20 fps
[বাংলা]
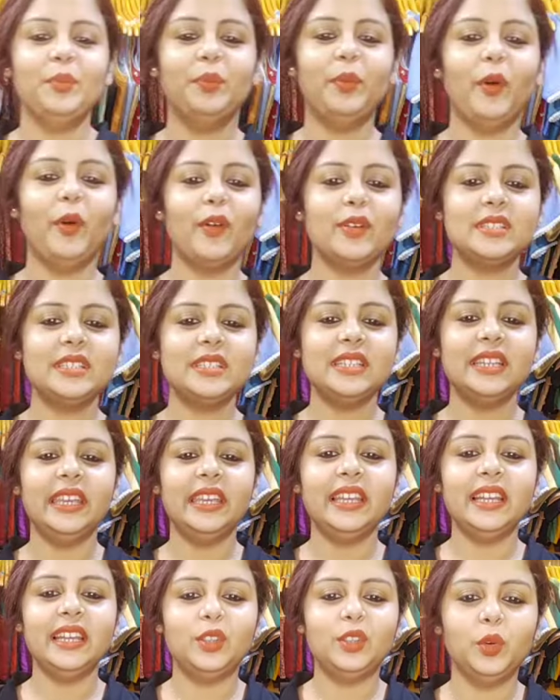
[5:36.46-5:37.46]
বোট নেক
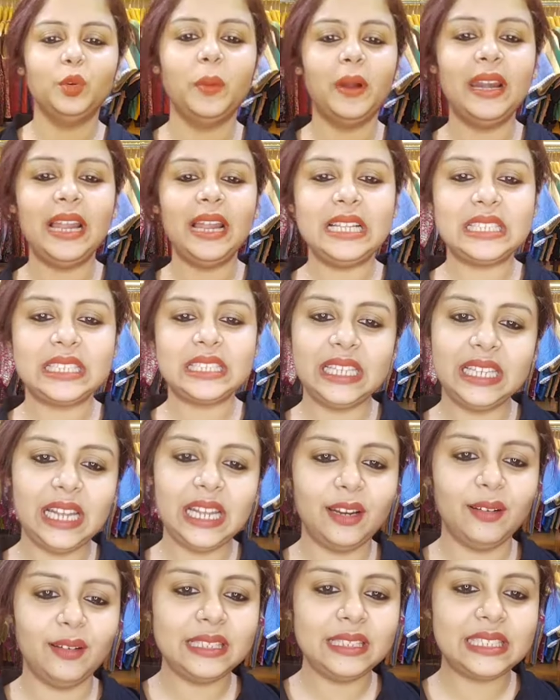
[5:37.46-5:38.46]
দুবার আজকে গেল
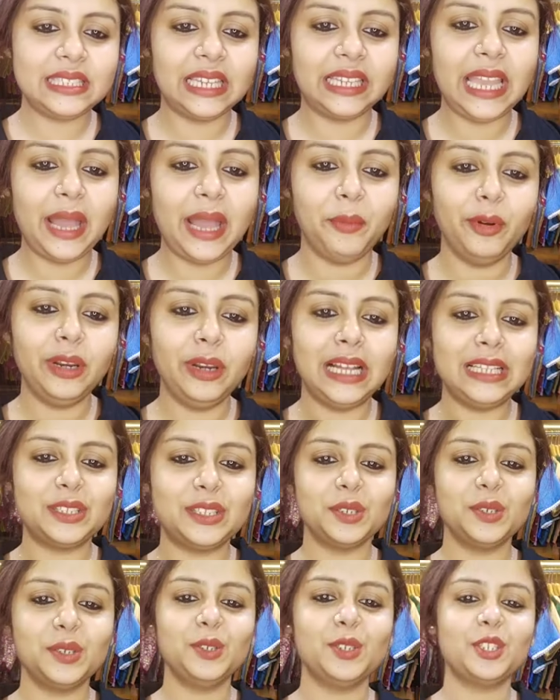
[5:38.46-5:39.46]
আচ্ছা কেমন আছো
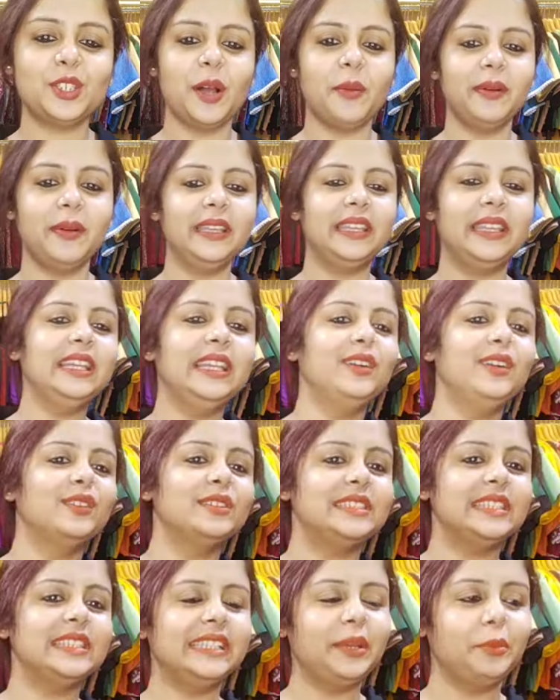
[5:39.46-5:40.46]
গো সবাই কি
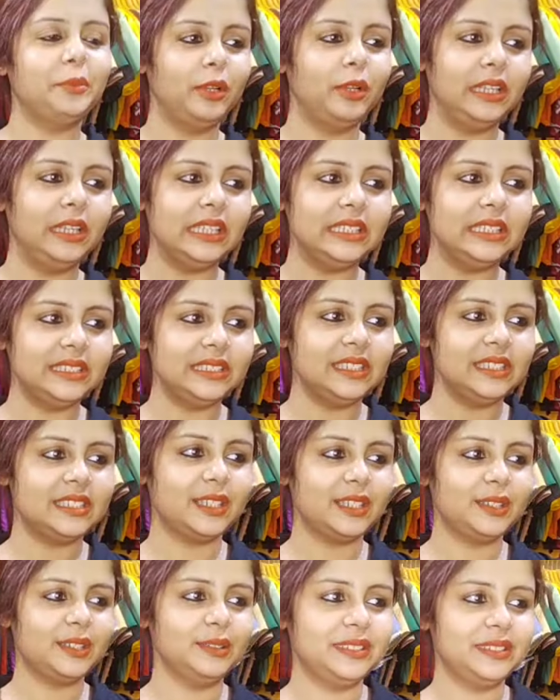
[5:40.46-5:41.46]
করছে না জিজ্ঞাসা
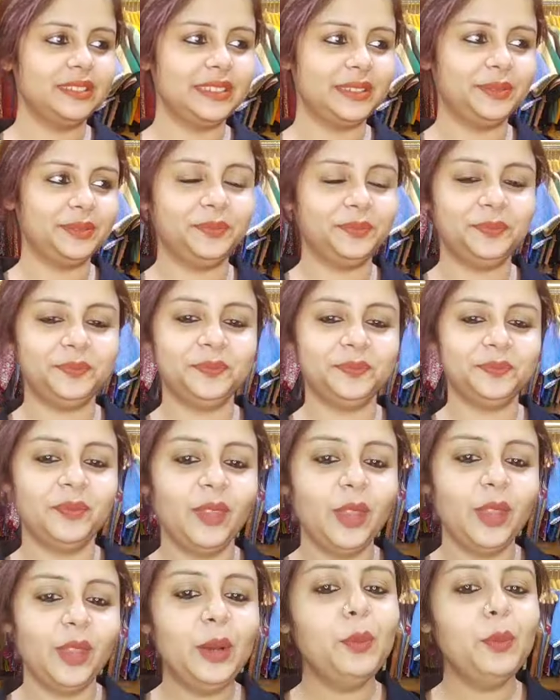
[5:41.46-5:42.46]
করছে
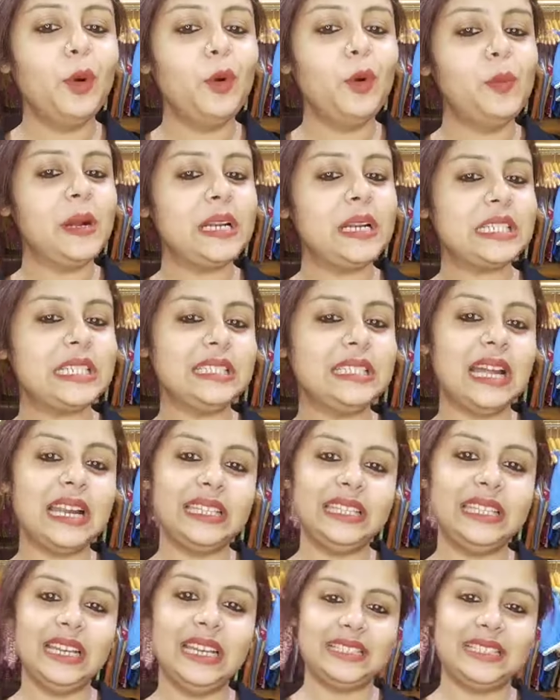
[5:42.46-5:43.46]
মৌ পাশে
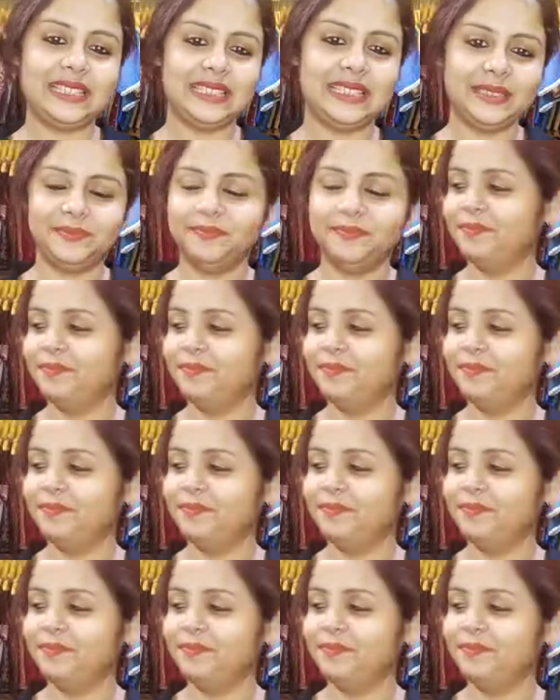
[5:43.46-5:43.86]
দাঁড়িয়ে আছে